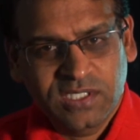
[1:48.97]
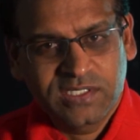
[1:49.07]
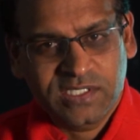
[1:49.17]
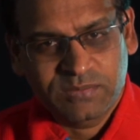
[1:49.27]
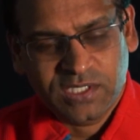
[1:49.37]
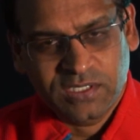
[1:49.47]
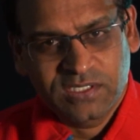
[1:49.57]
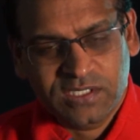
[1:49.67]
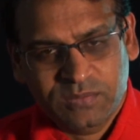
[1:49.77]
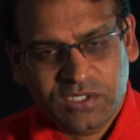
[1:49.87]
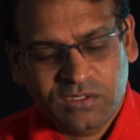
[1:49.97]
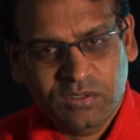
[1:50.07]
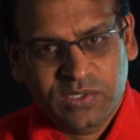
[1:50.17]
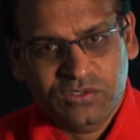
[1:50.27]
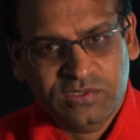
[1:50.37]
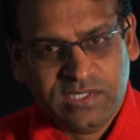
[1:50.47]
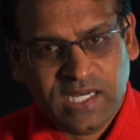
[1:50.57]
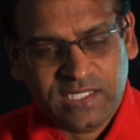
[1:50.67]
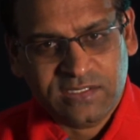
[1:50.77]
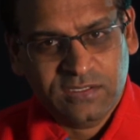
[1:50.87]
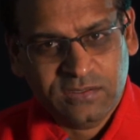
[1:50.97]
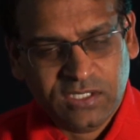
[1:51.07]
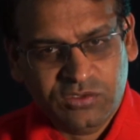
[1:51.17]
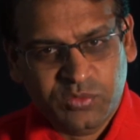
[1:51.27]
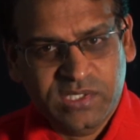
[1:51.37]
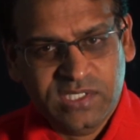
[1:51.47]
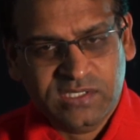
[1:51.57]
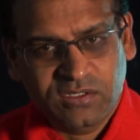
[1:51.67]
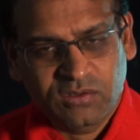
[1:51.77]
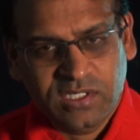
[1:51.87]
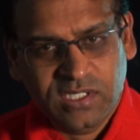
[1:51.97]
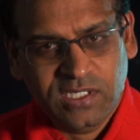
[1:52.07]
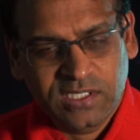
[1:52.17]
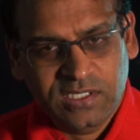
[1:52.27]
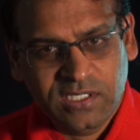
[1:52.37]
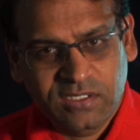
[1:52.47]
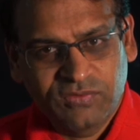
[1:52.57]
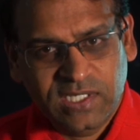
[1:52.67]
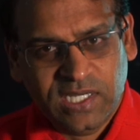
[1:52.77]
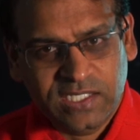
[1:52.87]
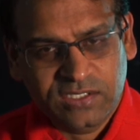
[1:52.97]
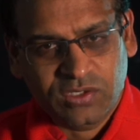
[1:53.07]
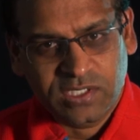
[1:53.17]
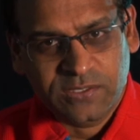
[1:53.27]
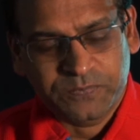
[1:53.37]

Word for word: ఇన్సెప్షన్ ఇన్సెప్షన్లో మీరు చూస్తే లాస్ట్లో తను స్పిన్ చేస్తాడు ఒక వీల్ లాంటిది ఒకటి